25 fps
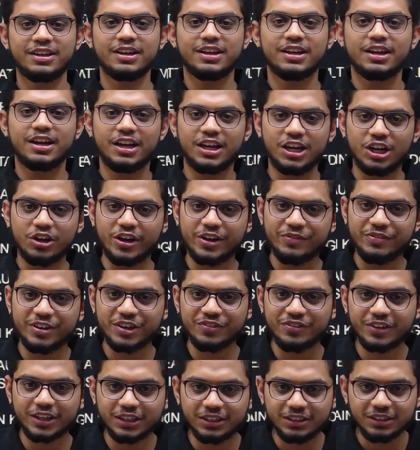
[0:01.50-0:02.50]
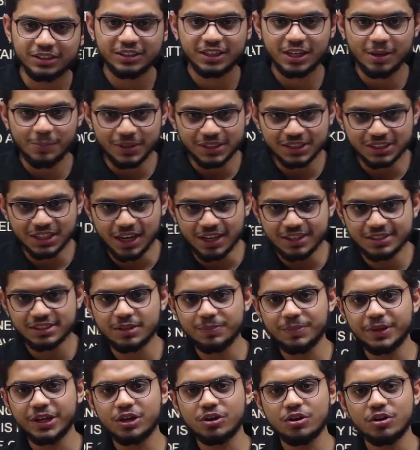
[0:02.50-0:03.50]
हेलो एवरीवन नमस्कार
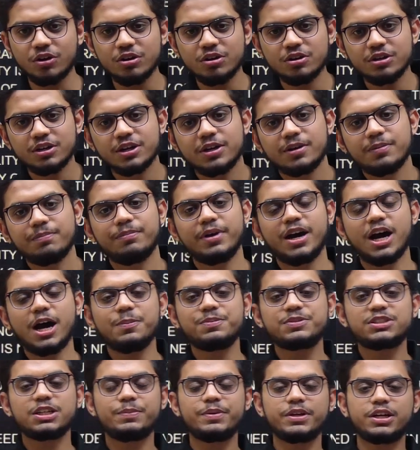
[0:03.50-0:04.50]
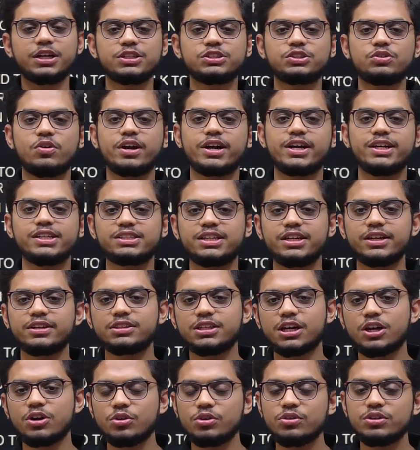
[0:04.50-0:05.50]
सभी को मैं आप सभी का स्वागत करता
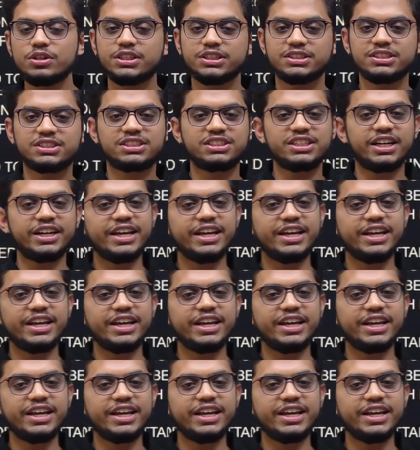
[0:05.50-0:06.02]
हूं स्टडी